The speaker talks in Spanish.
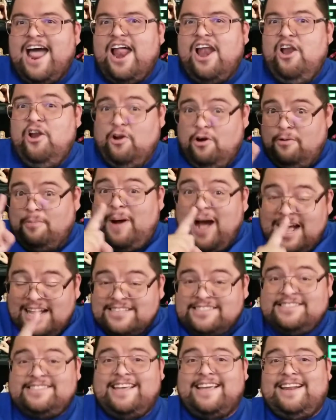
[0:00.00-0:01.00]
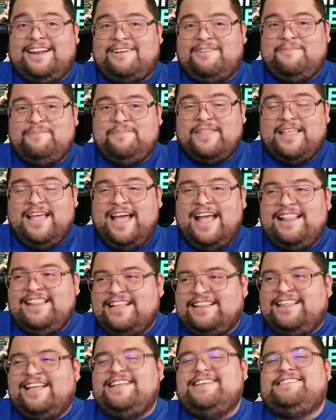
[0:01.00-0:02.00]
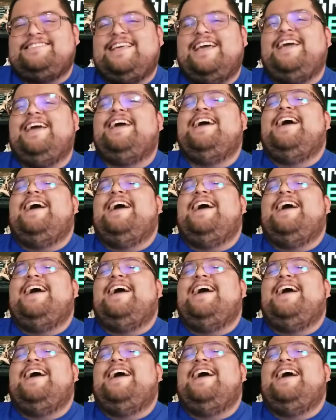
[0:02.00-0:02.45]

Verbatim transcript: lo va a hacer el detalle es que